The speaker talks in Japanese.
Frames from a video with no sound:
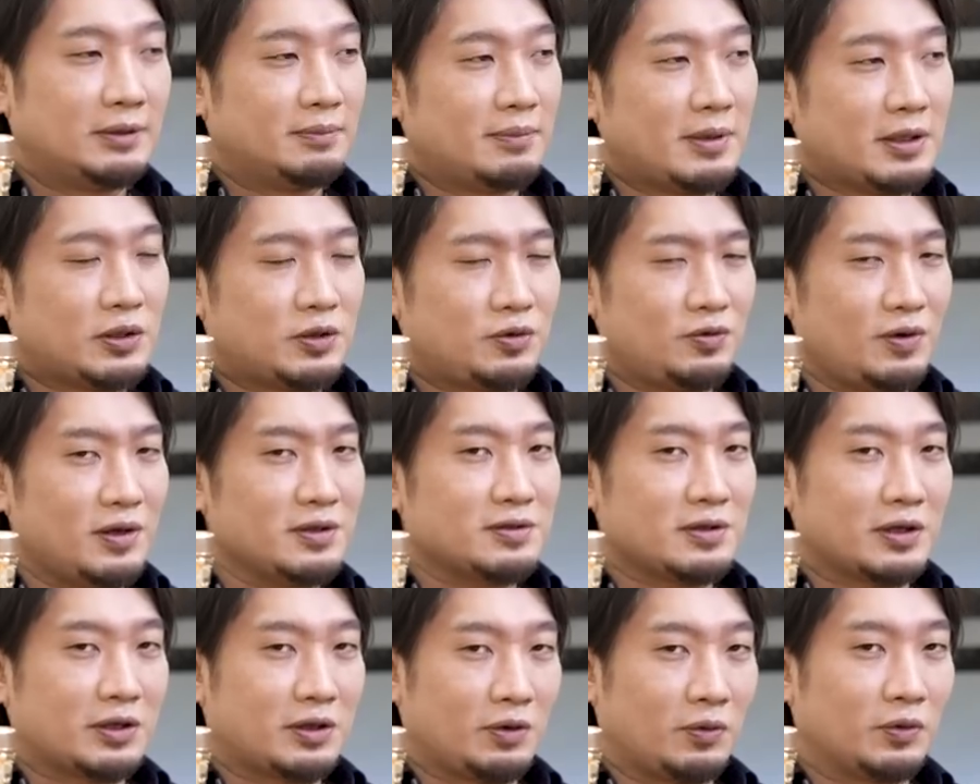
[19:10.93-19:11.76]
まあ、
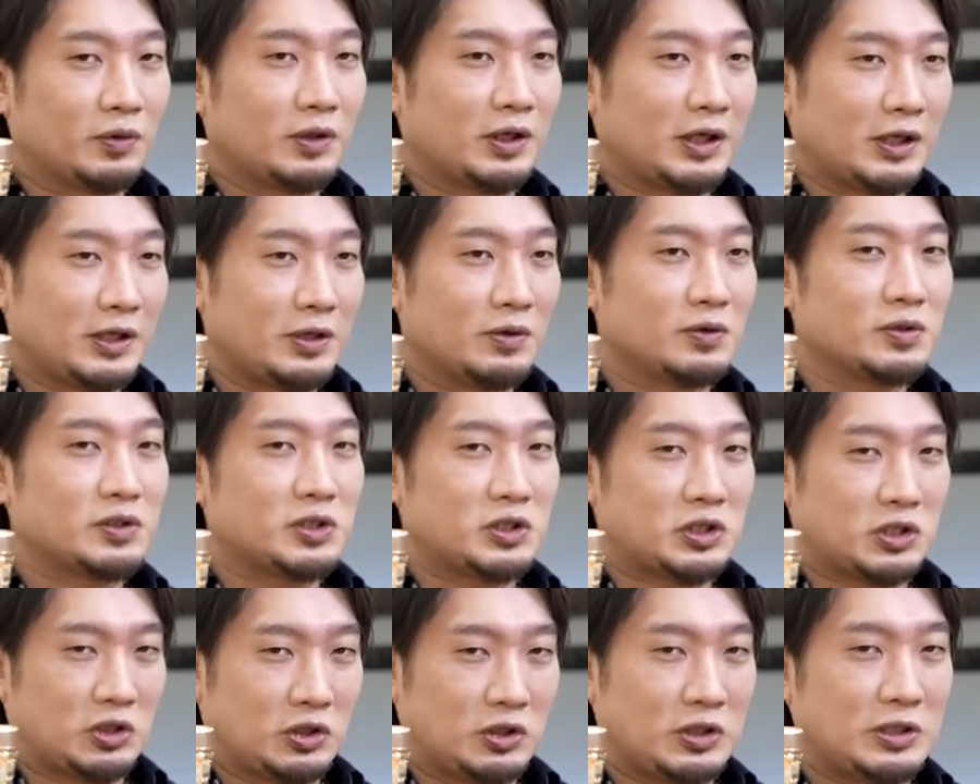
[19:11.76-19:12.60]
デュアーズは基本的に
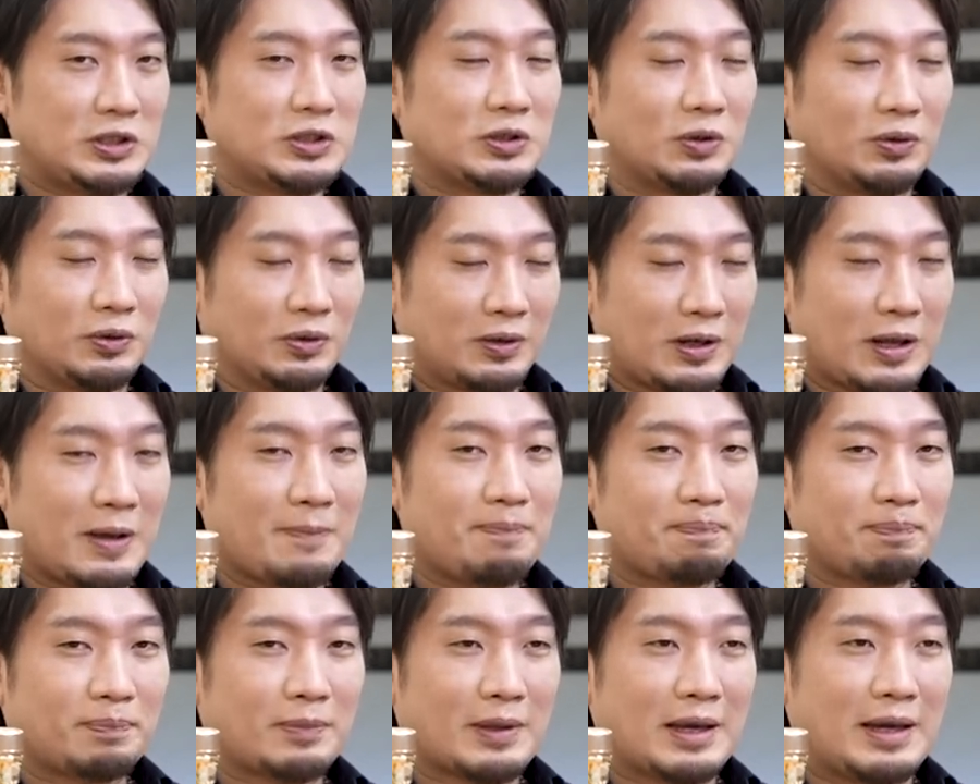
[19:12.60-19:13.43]
40種類以上のね、
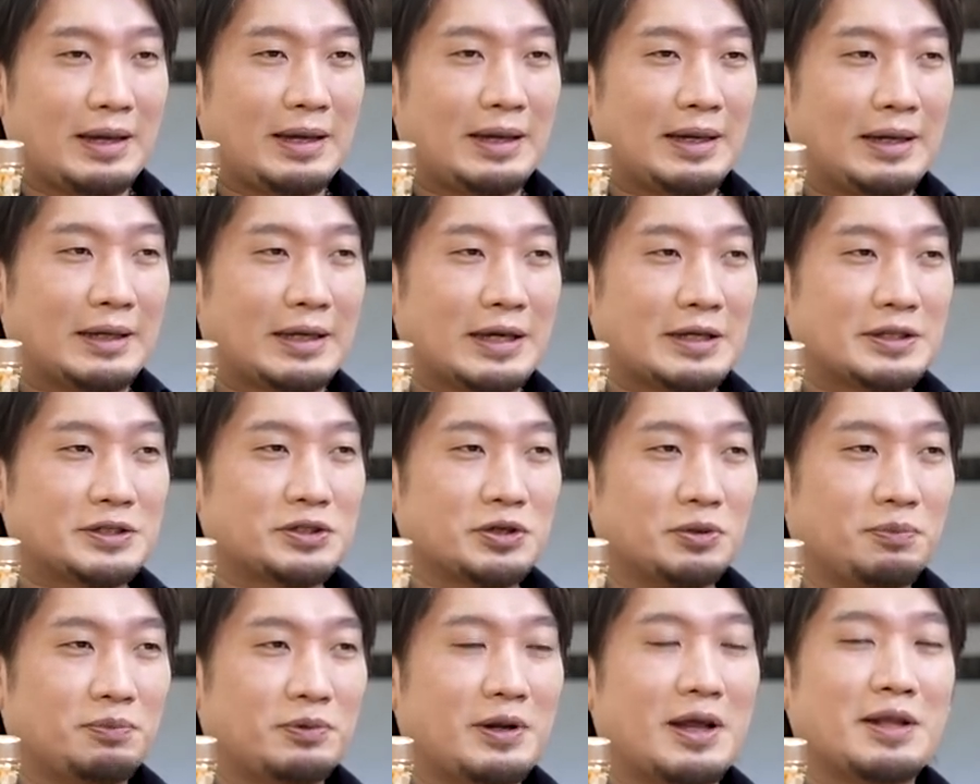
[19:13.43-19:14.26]
原
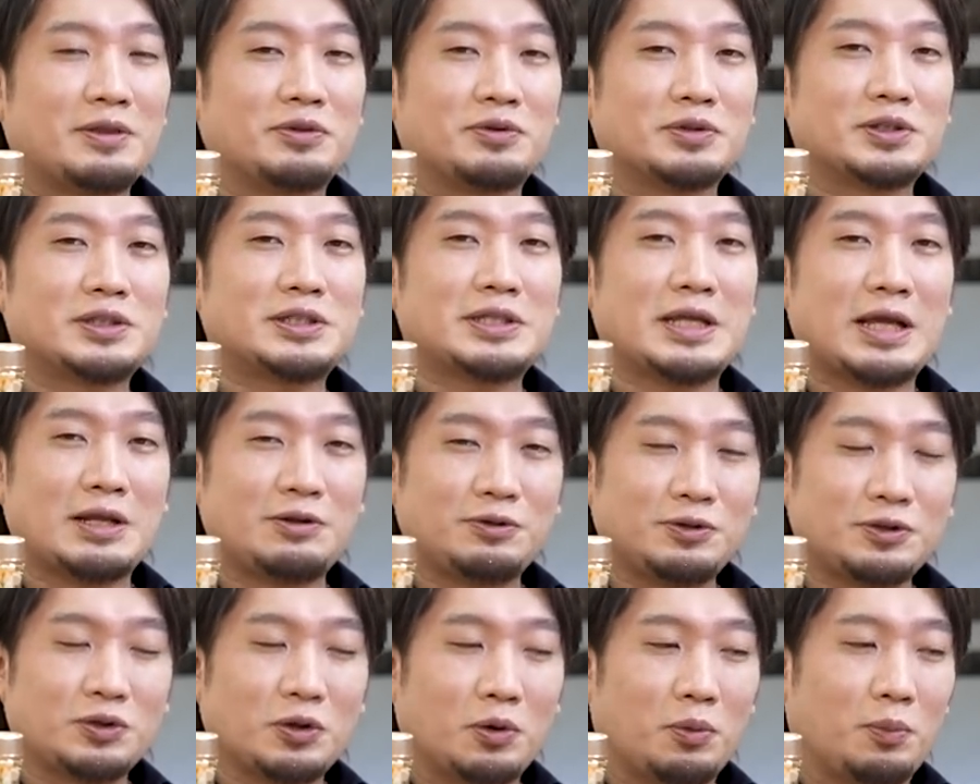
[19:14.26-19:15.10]
酒をブレンドしてい
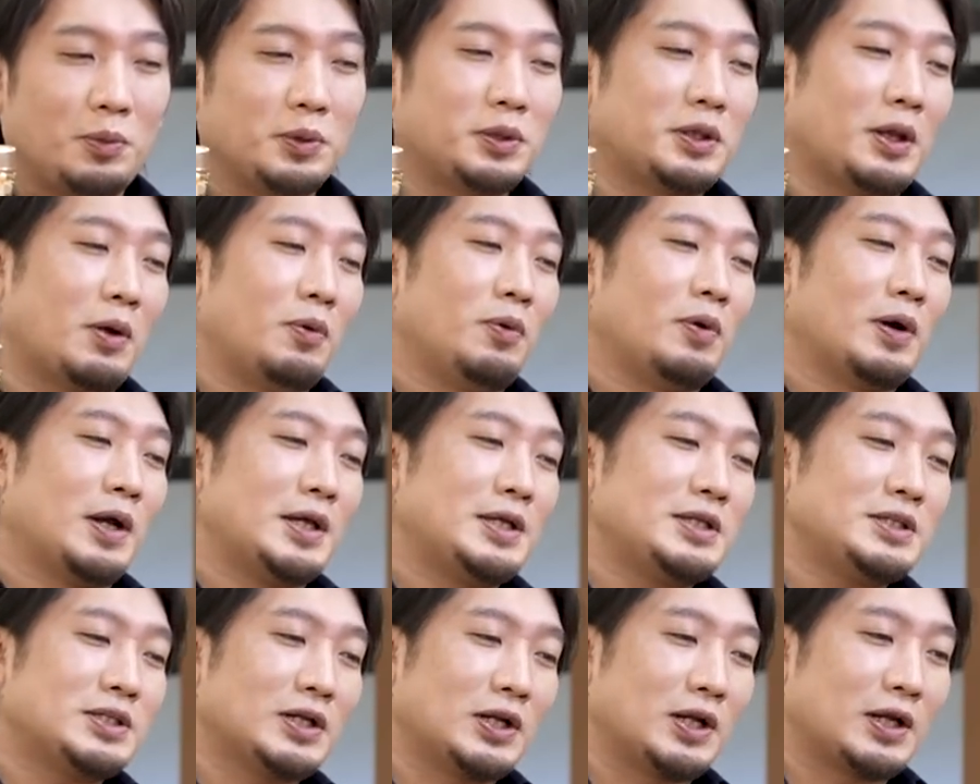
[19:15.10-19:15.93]
ると思った方がい
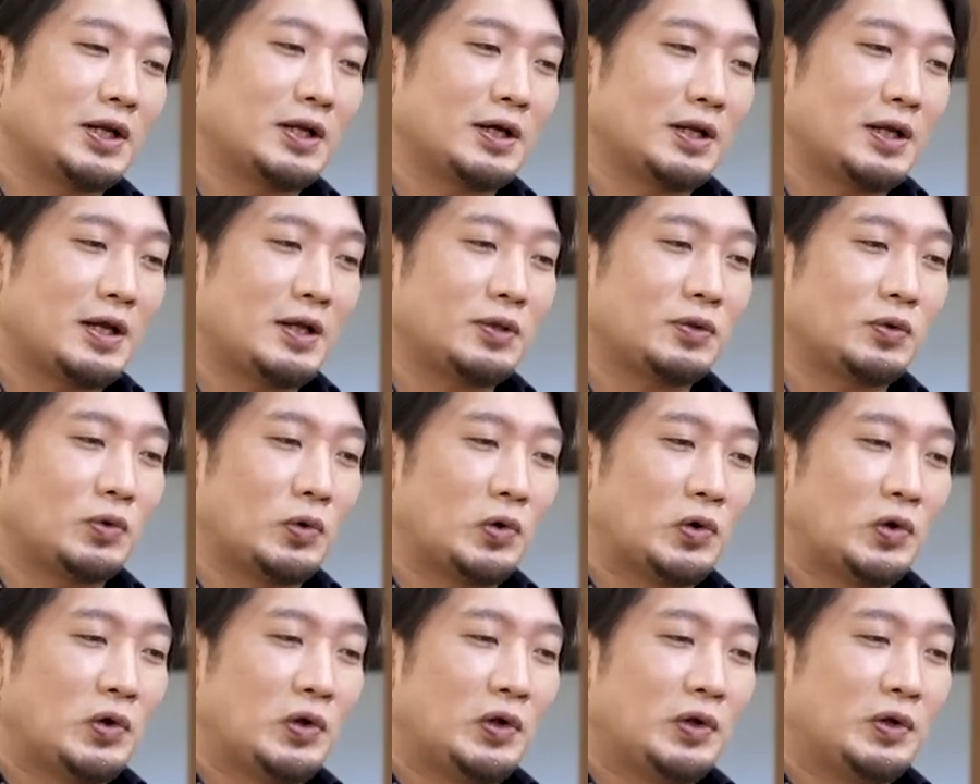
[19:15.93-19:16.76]
いんじゃないかな
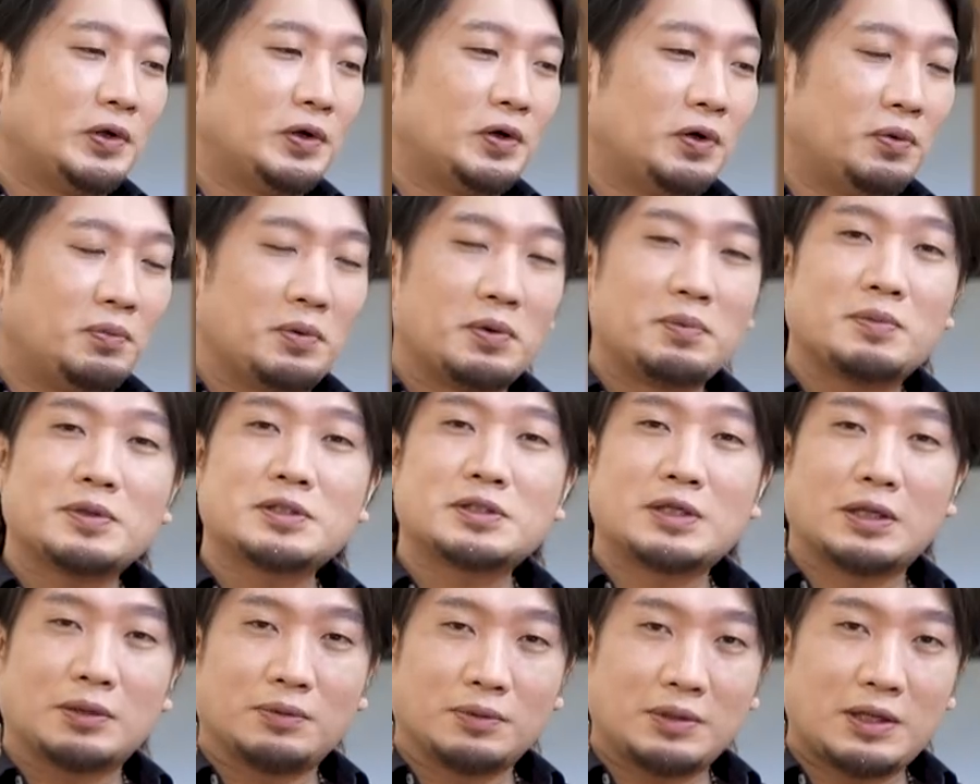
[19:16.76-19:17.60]
と思いま
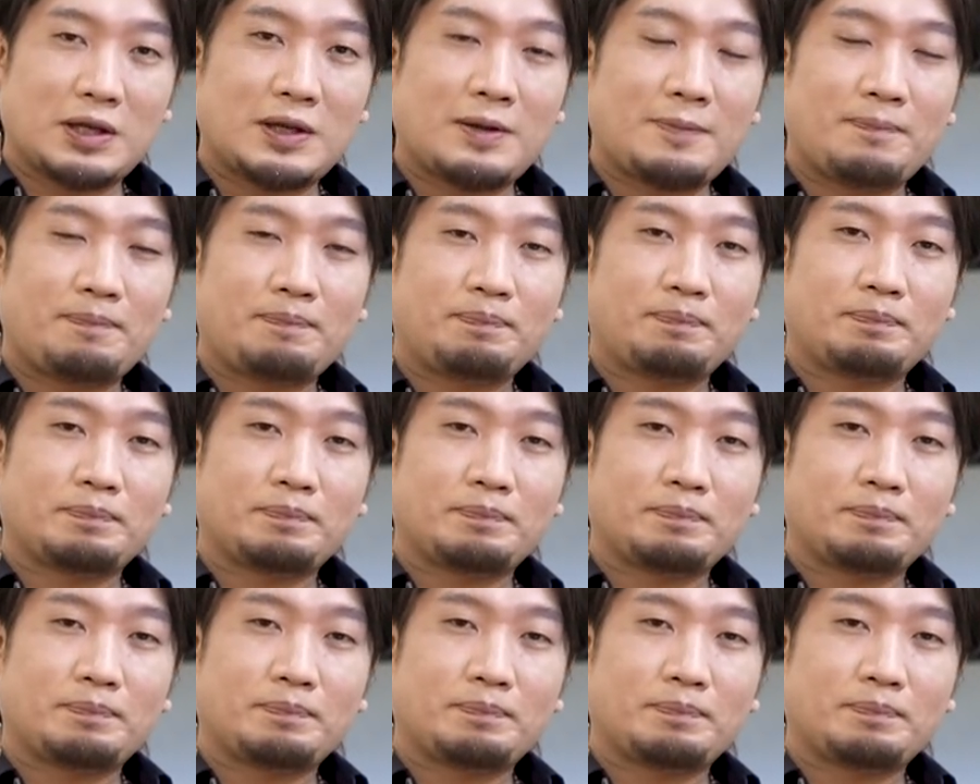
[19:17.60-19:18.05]
すけどね。